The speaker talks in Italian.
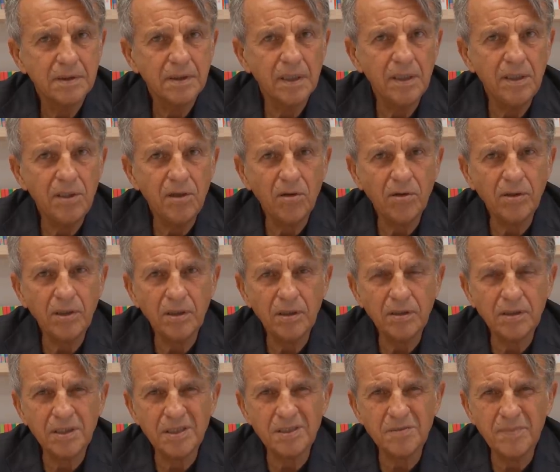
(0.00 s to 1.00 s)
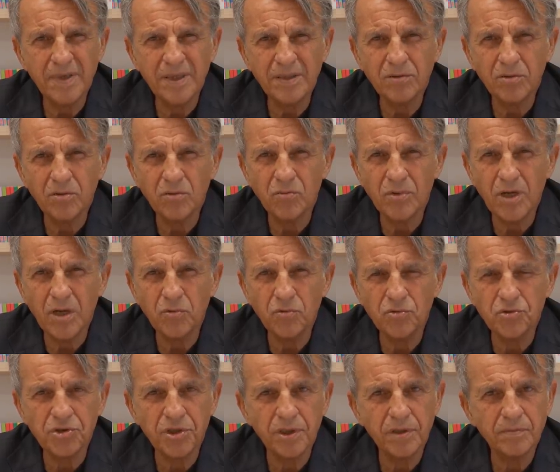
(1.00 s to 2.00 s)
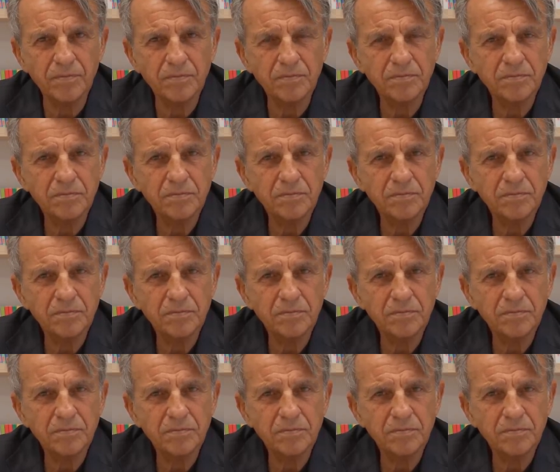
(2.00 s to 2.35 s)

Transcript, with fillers: che gli occhi trasmettono una luce,